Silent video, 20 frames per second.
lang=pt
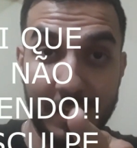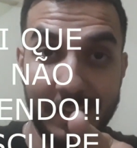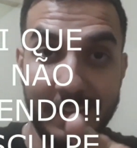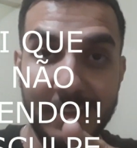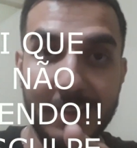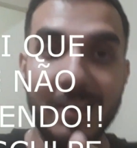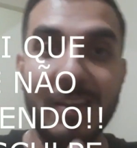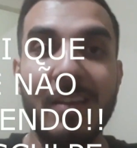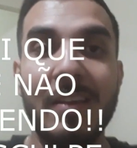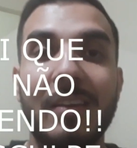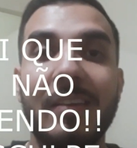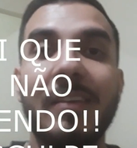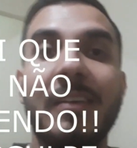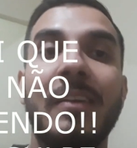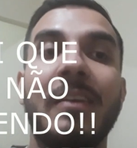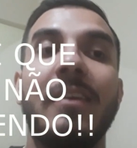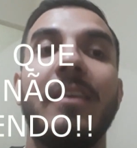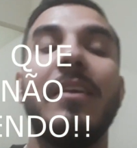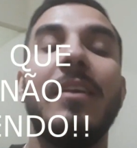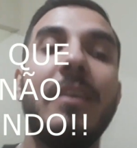aí
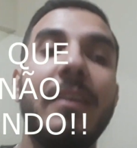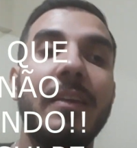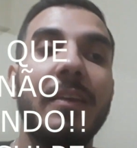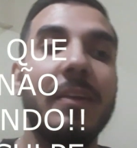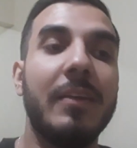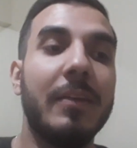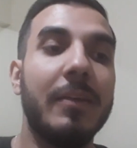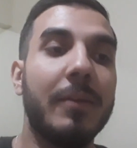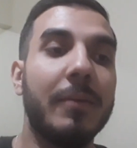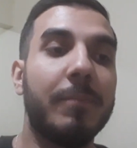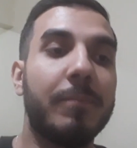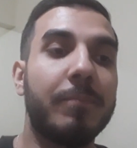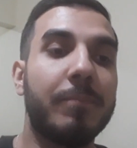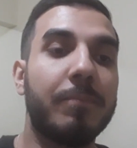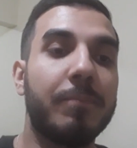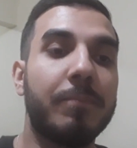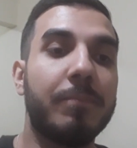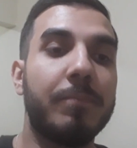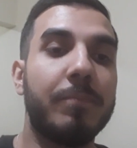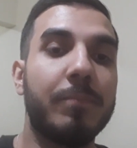e
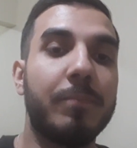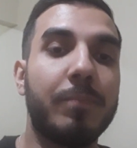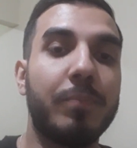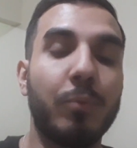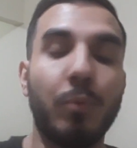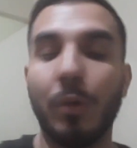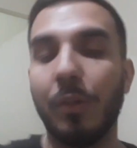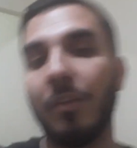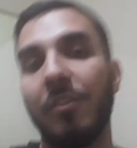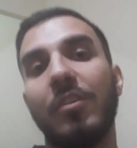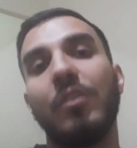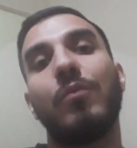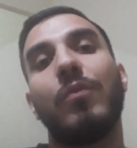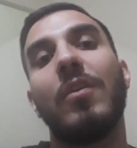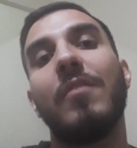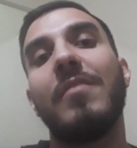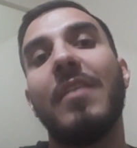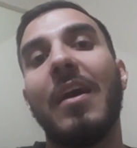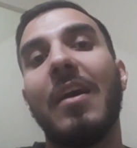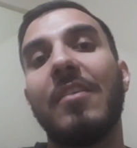quando a gente
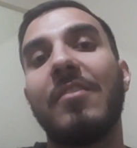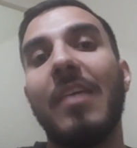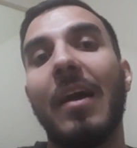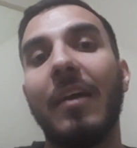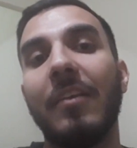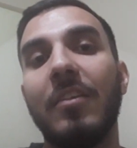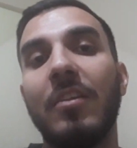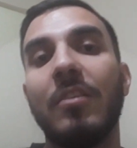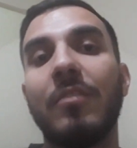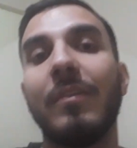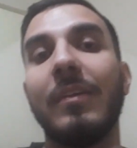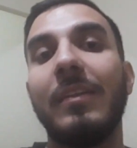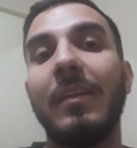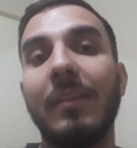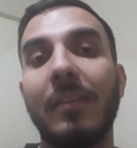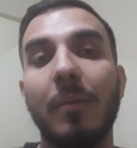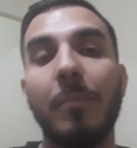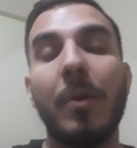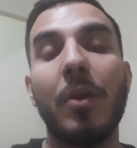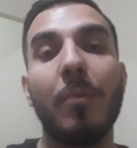for viajar, a gente vai ter
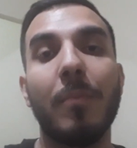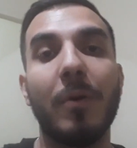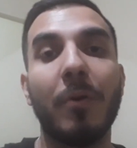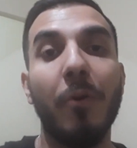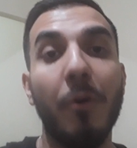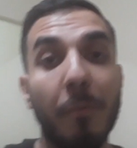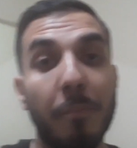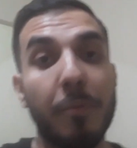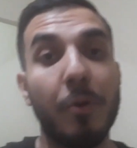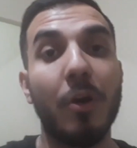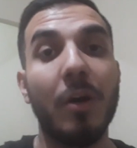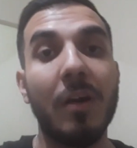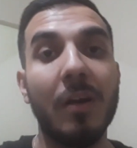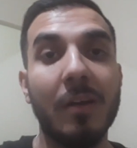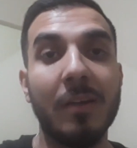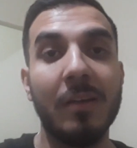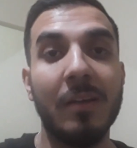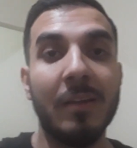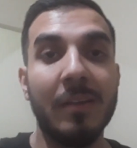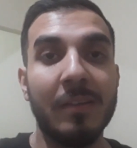também uma GoPro